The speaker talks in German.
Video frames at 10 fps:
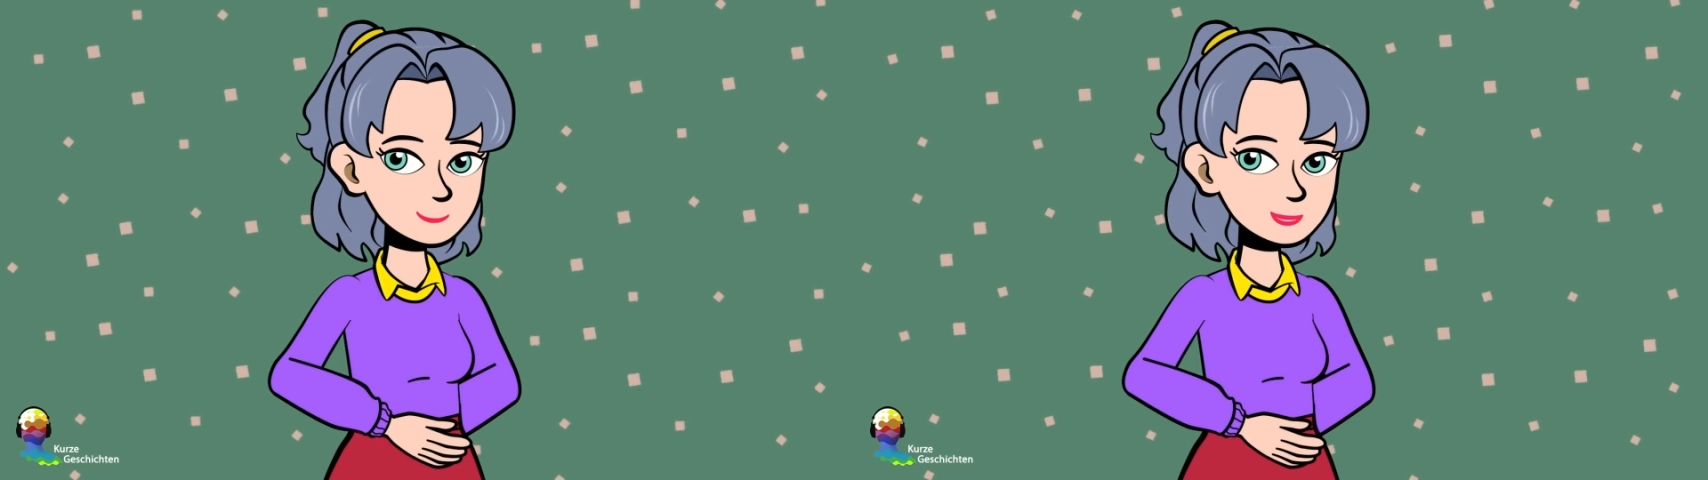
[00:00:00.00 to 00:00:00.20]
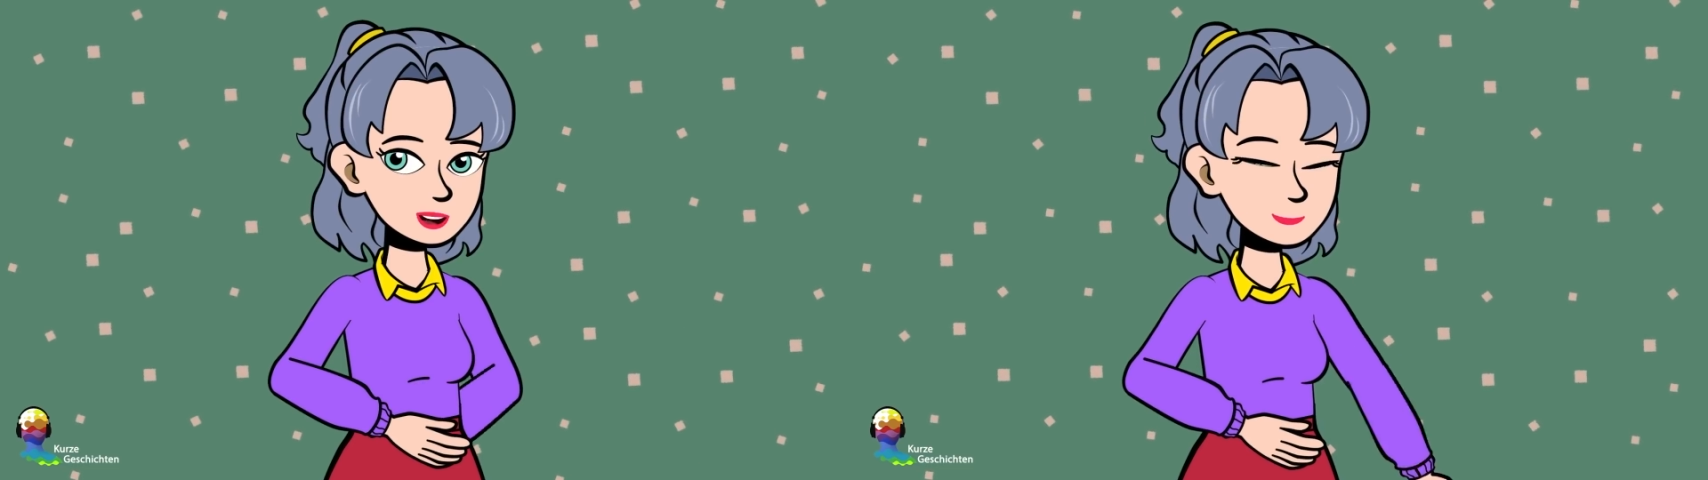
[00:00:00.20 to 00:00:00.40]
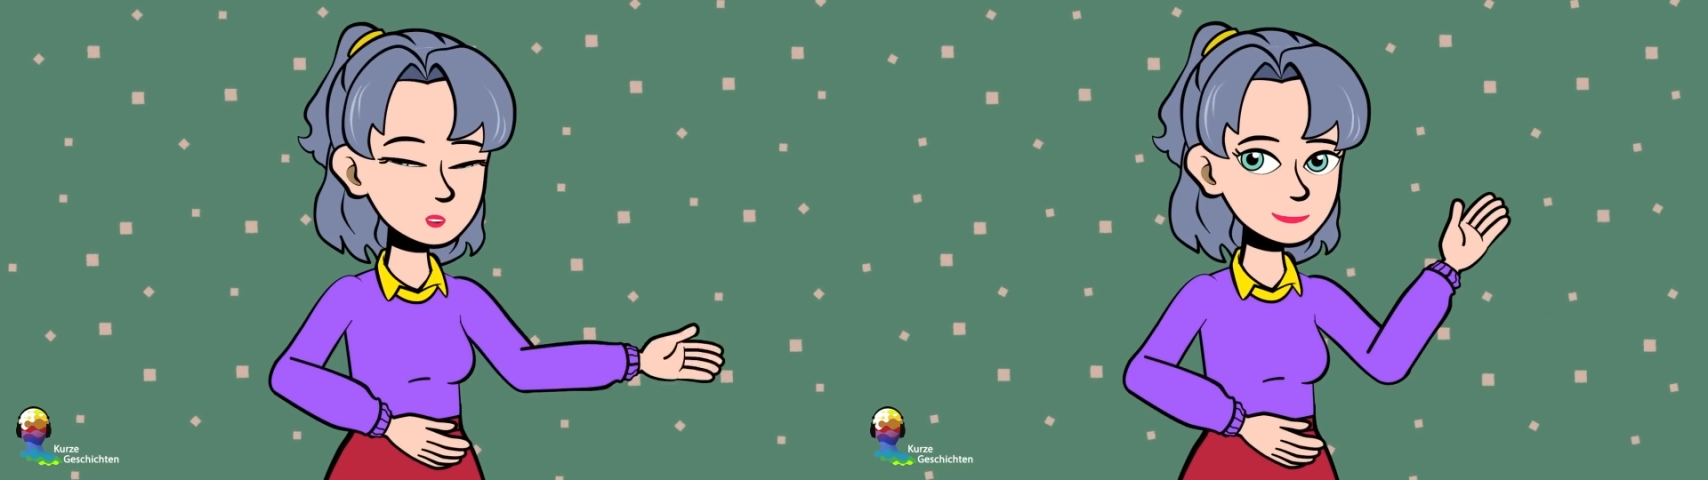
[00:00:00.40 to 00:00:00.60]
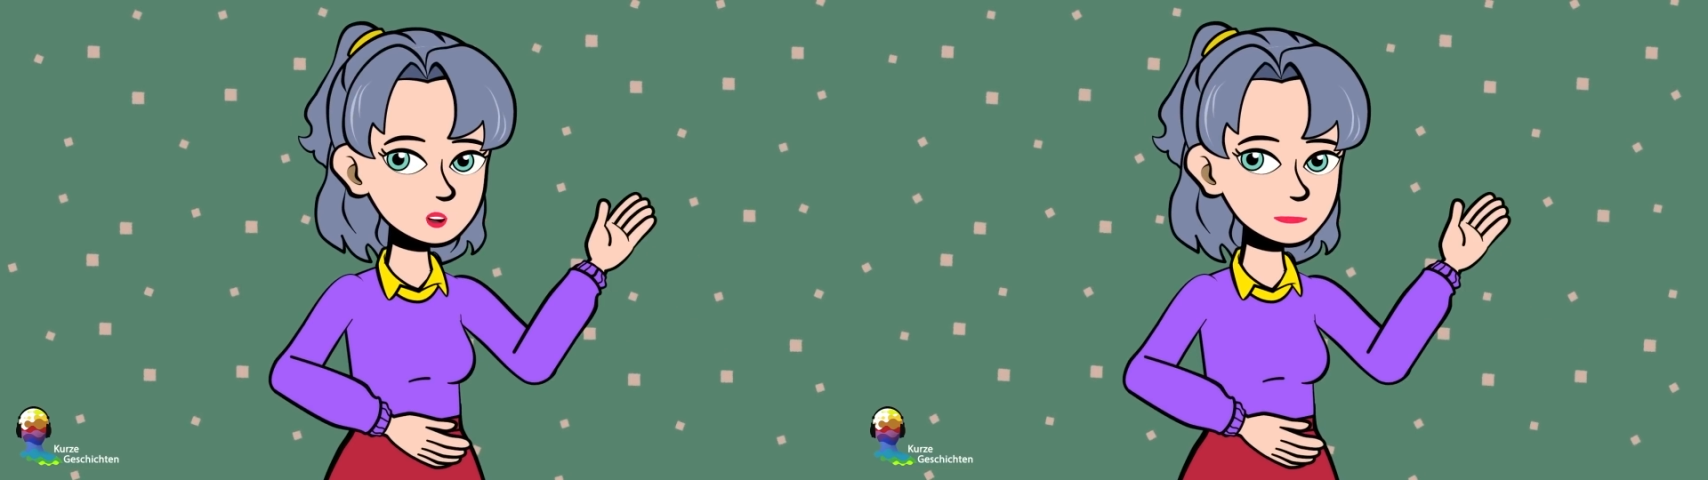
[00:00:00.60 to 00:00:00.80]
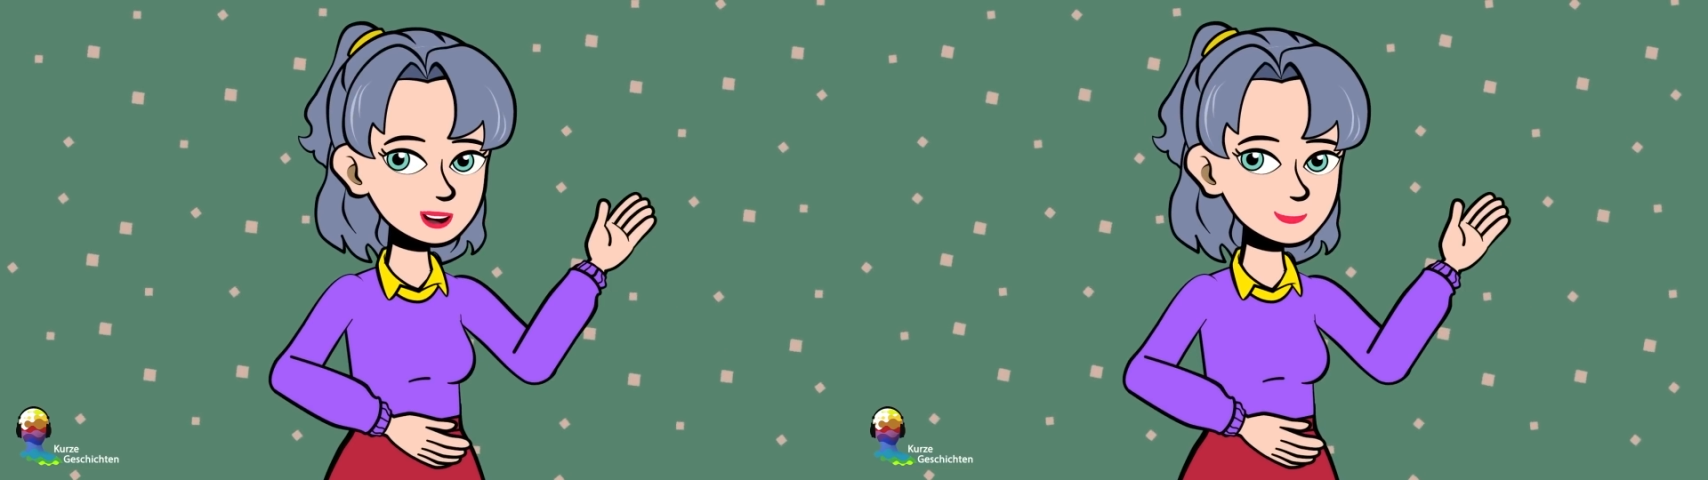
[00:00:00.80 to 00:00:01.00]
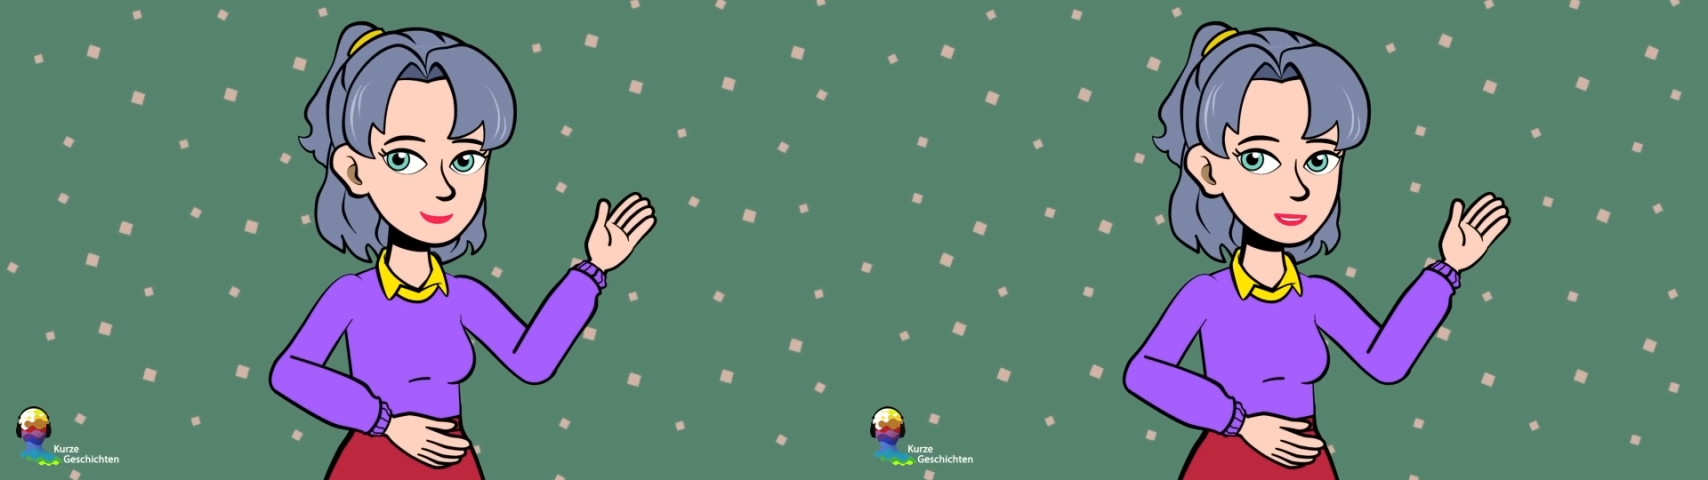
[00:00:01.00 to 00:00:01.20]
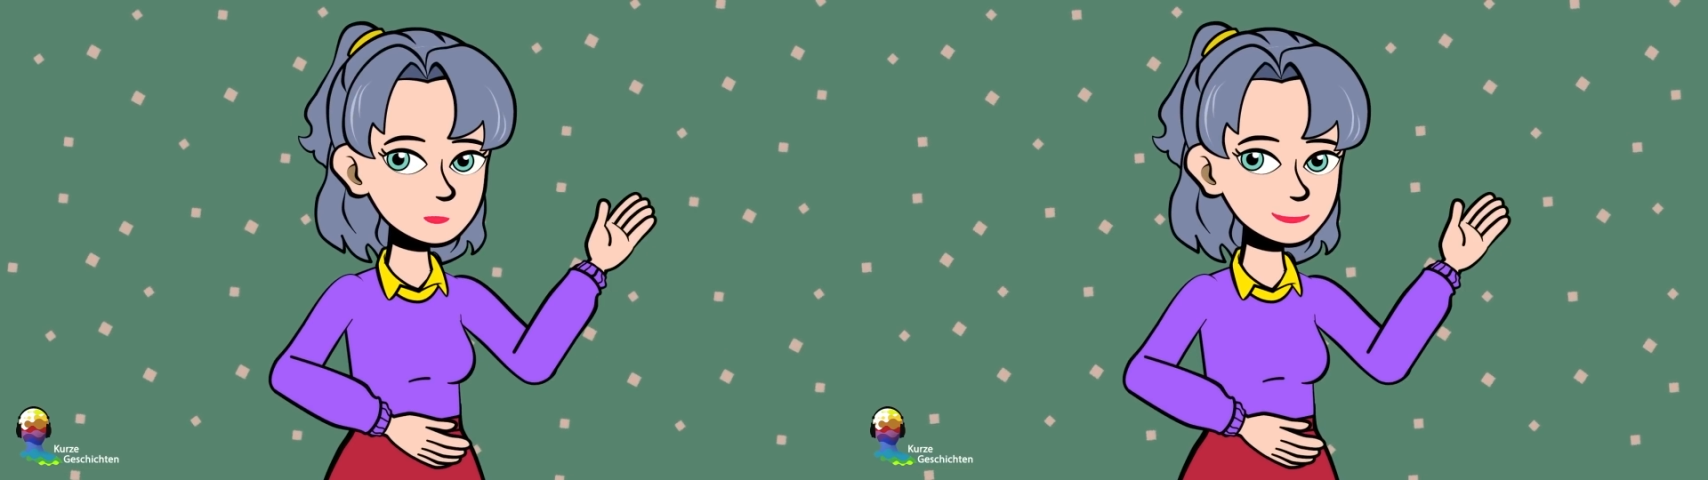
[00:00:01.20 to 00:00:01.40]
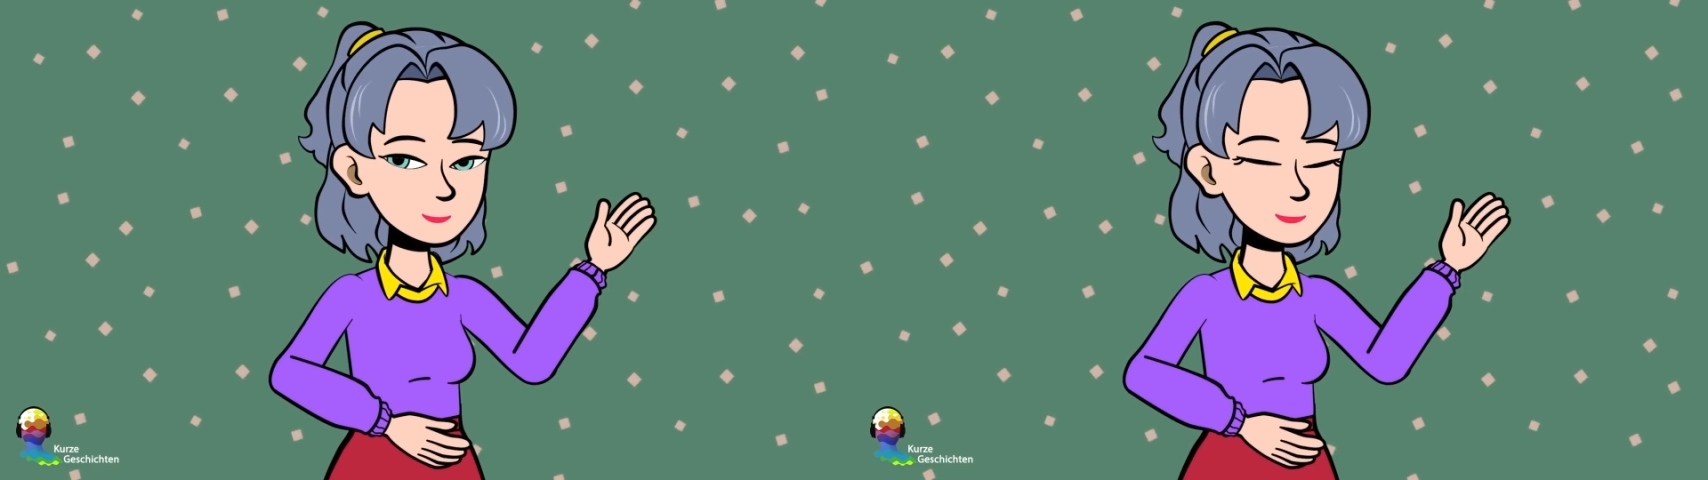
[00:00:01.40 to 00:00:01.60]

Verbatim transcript: Brad großzuziehen.